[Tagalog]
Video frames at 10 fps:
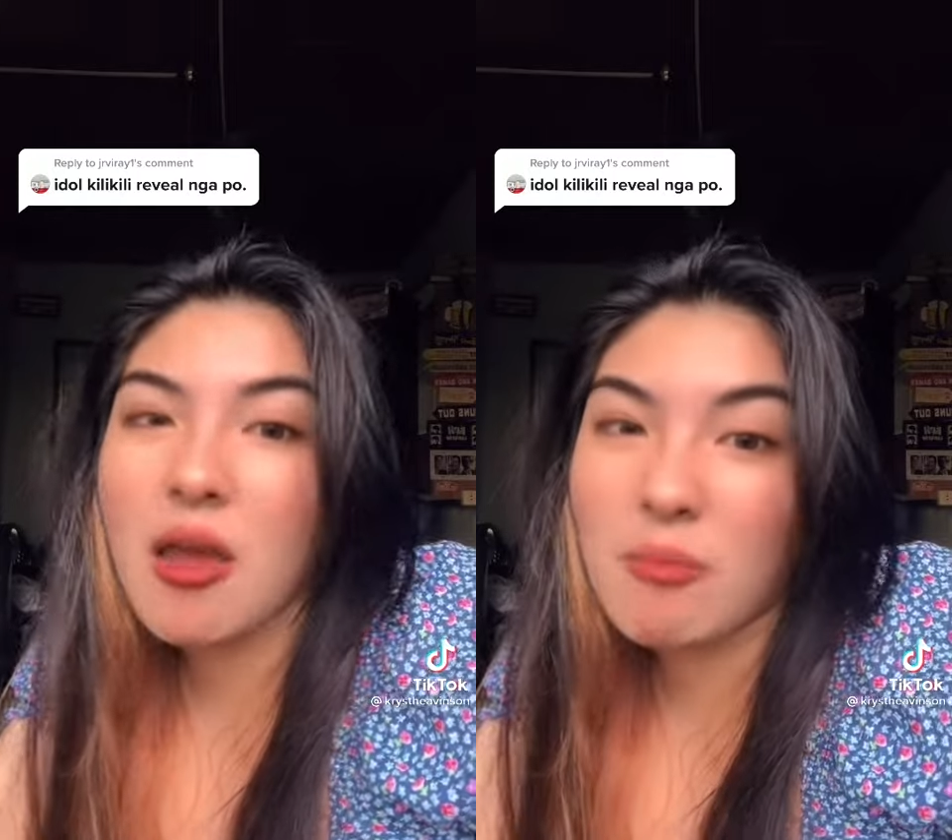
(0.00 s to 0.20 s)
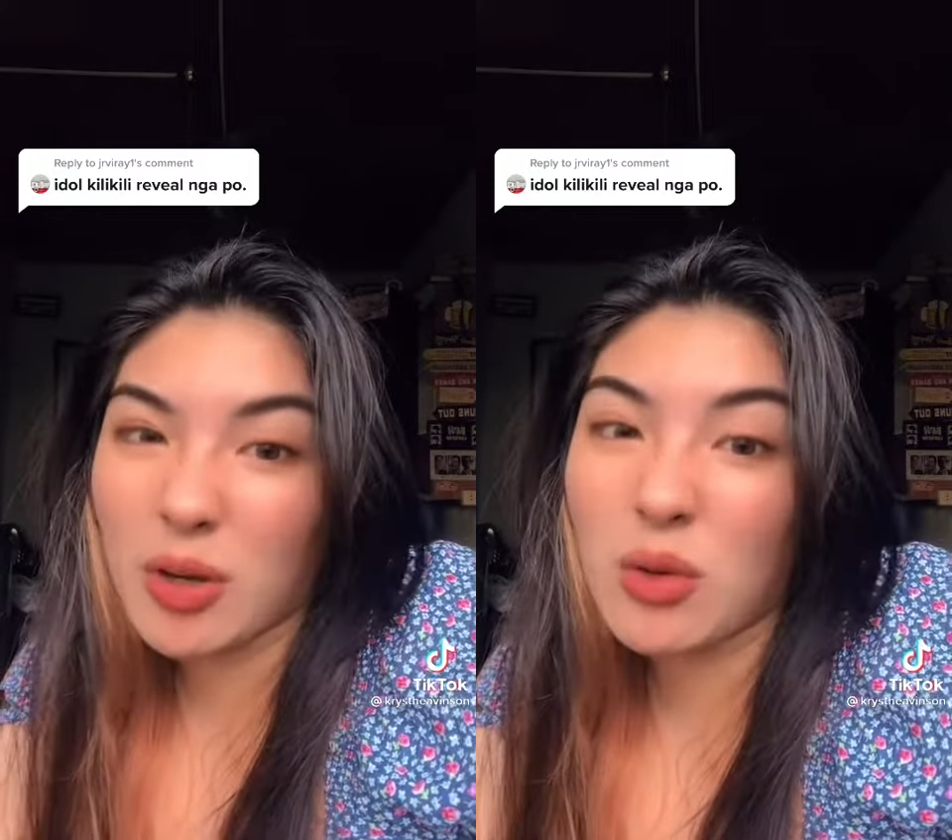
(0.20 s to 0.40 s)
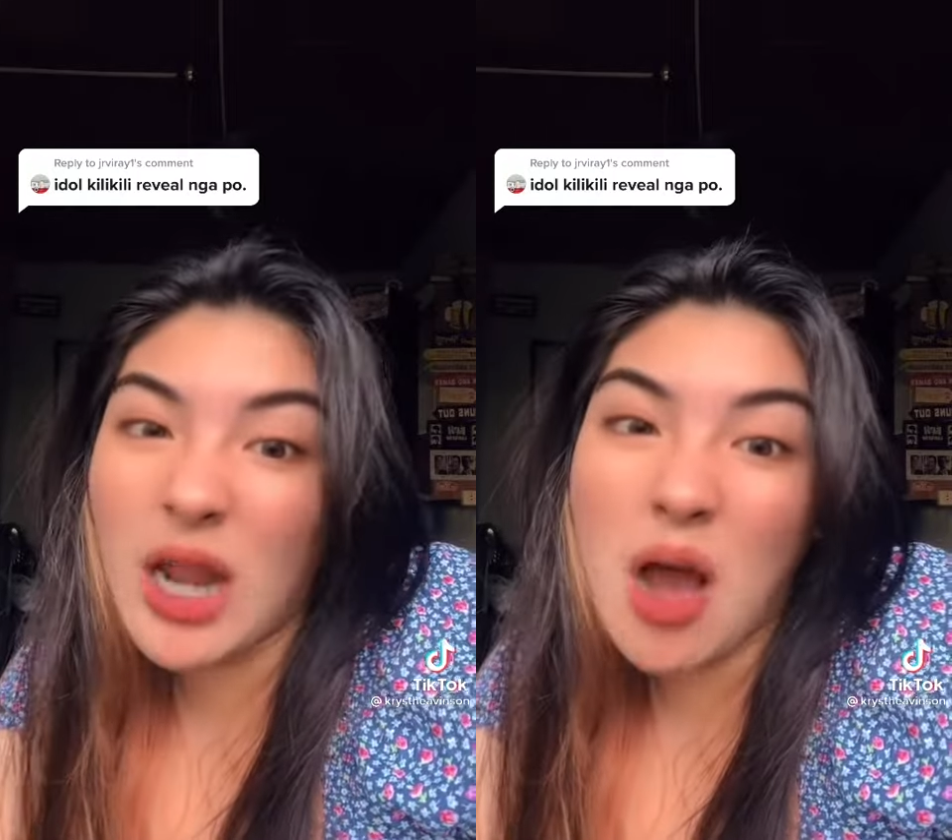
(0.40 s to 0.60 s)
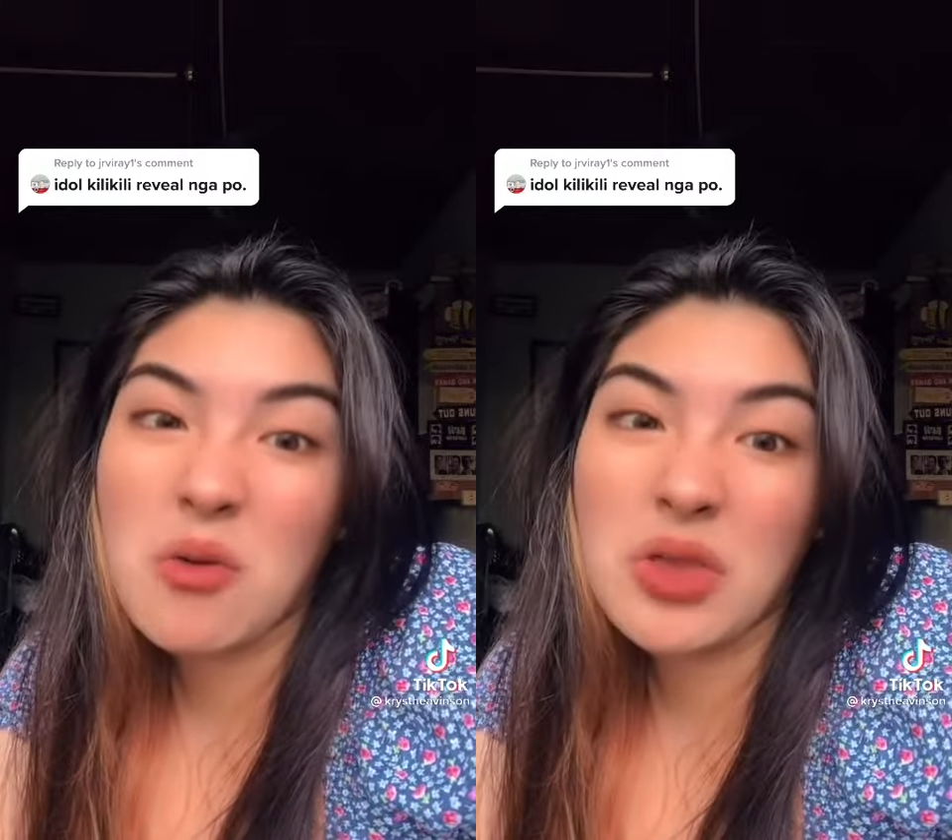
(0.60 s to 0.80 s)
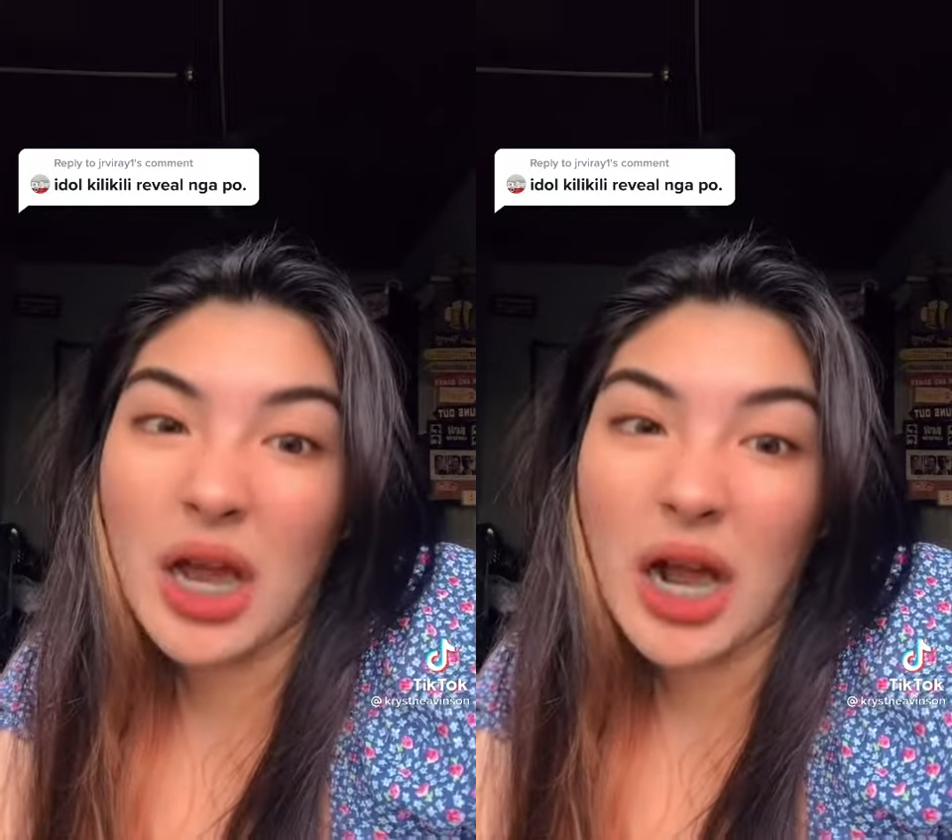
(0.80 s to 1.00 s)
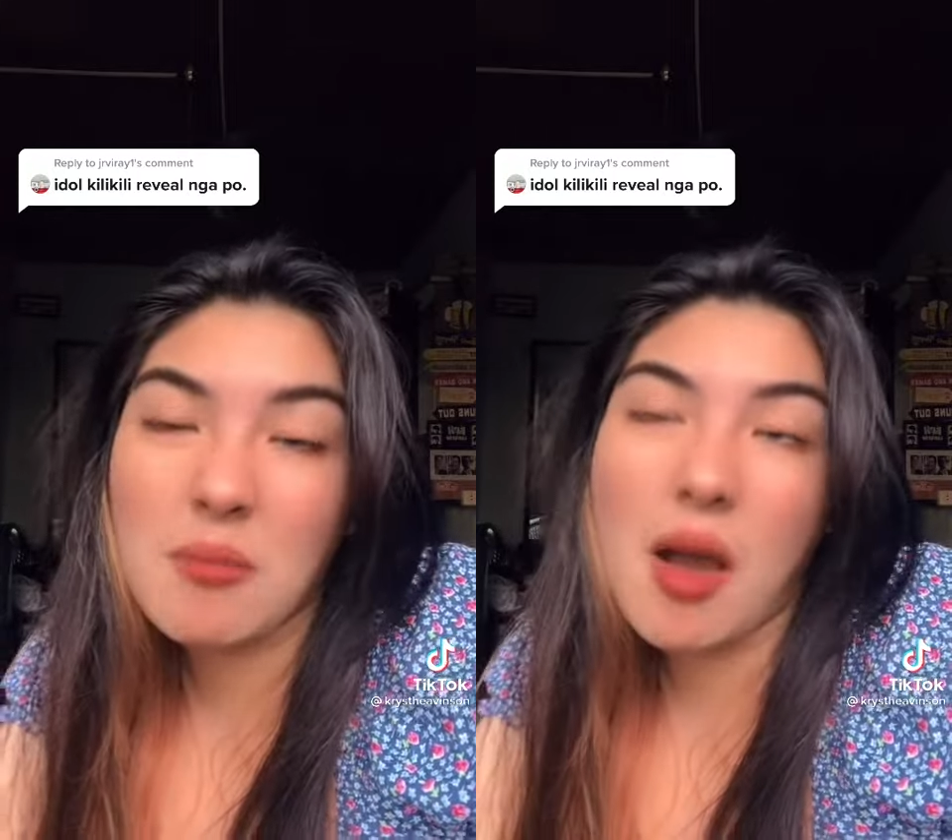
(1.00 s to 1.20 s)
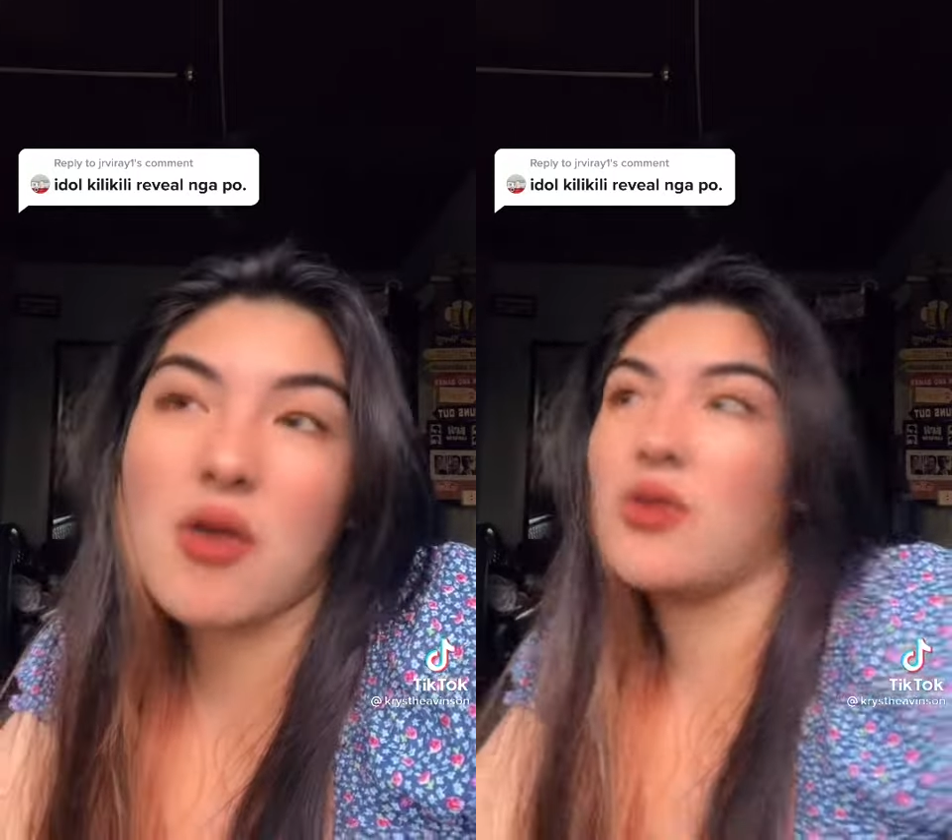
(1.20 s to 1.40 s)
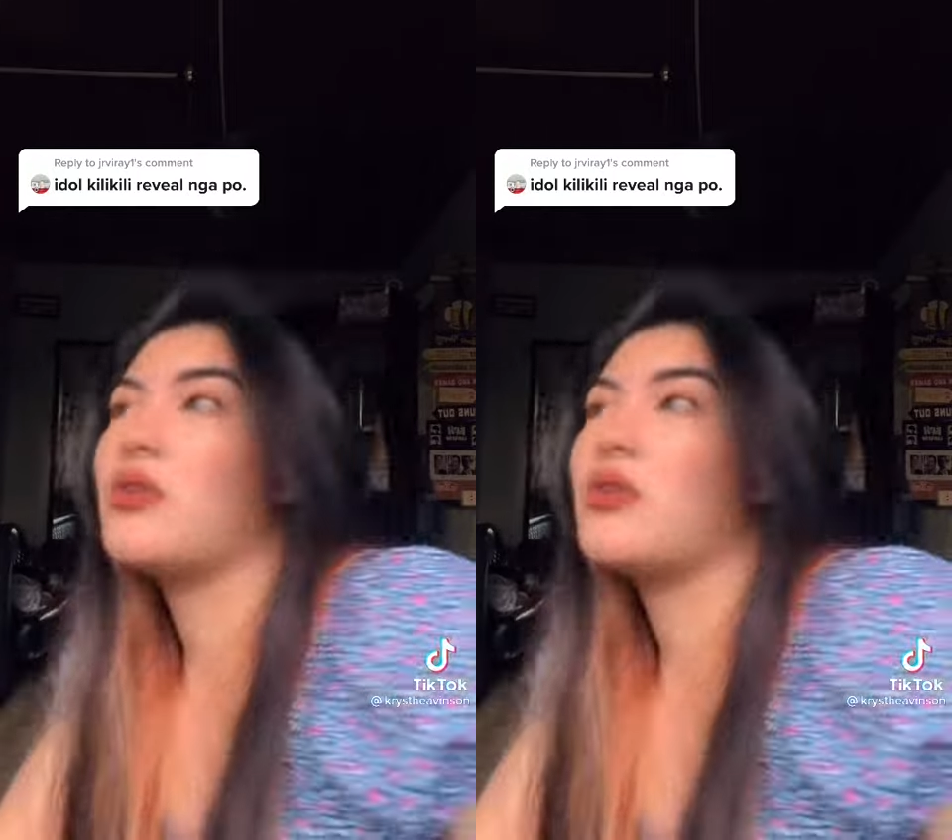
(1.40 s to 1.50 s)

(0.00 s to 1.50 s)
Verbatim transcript: pero wala ho yung amoy.